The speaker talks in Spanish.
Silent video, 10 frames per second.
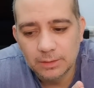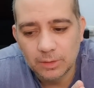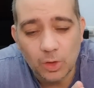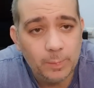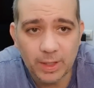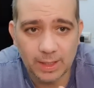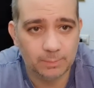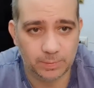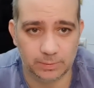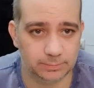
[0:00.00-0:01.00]
hoy por
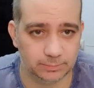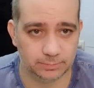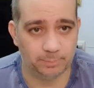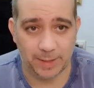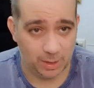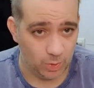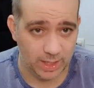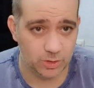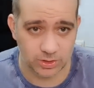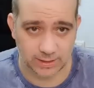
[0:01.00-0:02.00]
ejemplo, para
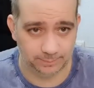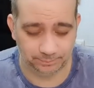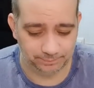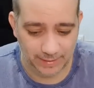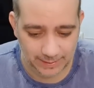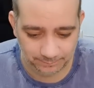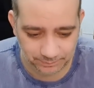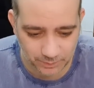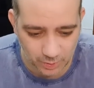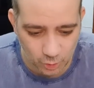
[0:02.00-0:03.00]
cualquier cosa, ¿vale?
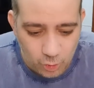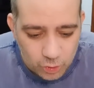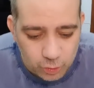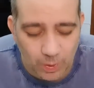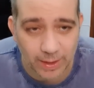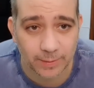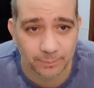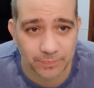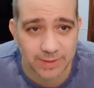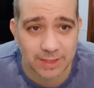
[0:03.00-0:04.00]
Un usuario,
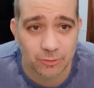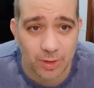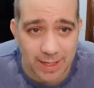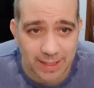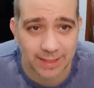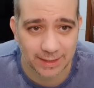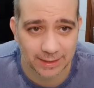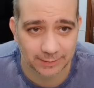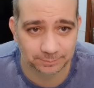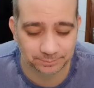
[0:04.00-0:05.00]
se fue la
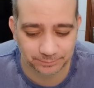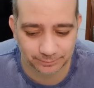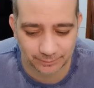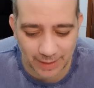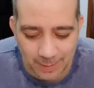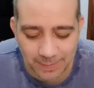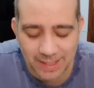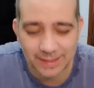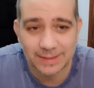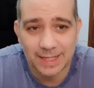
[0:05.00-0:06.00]
Clínica. Qué
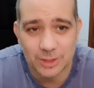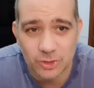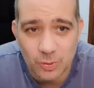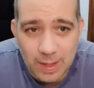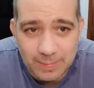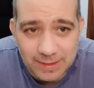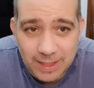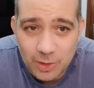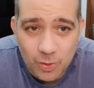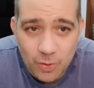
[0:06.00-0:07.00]
pena que este caso
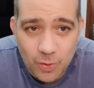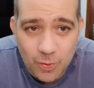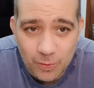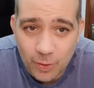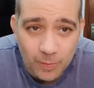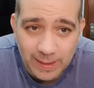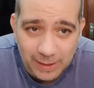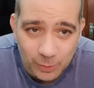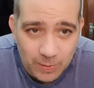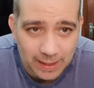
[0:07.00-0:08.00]
seguramente no, lo
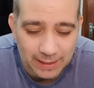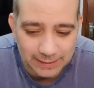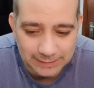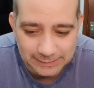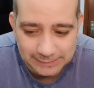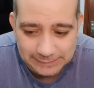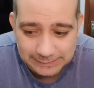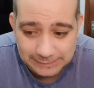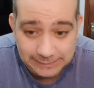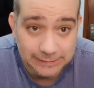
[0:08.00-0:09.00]
verán nunca.
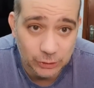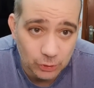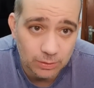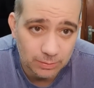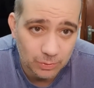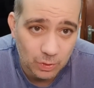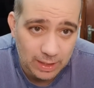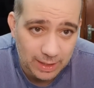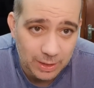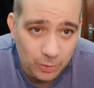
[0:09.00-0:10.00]
Y yo lo
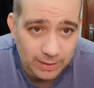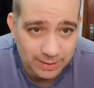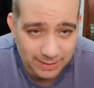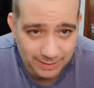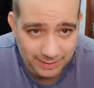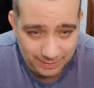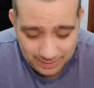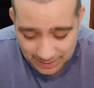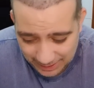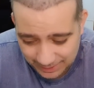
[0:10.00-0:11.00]
que quiero es que,
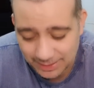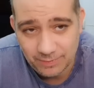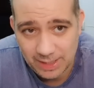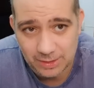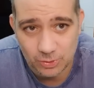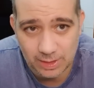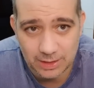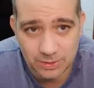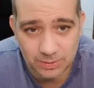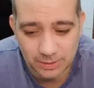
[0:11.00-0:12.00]
la gente vea estos
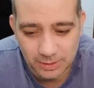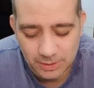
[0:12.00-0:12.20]
casos.